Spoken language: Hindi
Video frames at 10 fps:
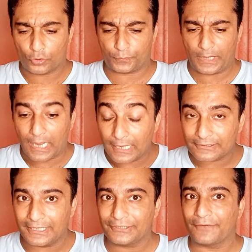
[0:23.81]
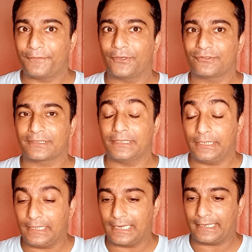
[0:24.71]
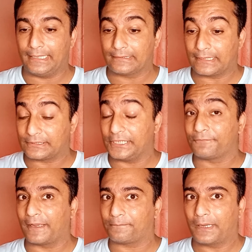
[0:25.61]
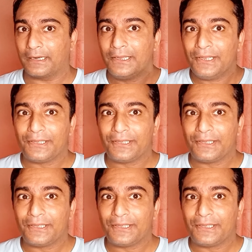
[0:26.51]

उसमें आसानी से फिट हो सकती थी लेकिन इसे जी फाइव पर